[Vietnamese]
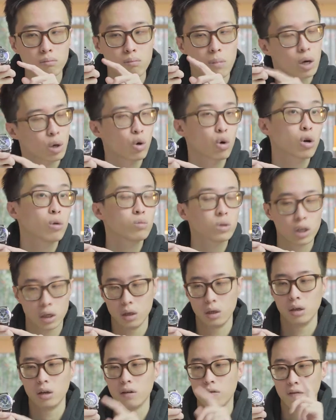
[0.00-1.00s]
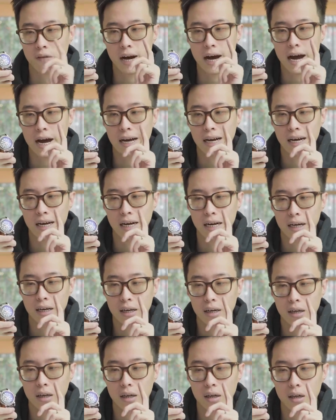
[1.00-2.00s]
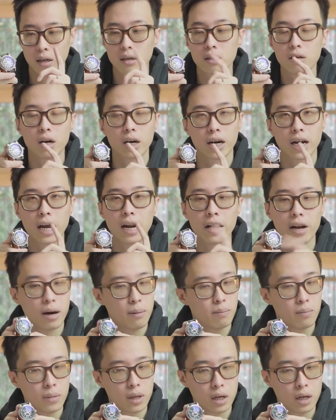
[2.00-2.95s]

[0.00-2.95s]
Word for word: mặc đồ công sở và người khá là đậm.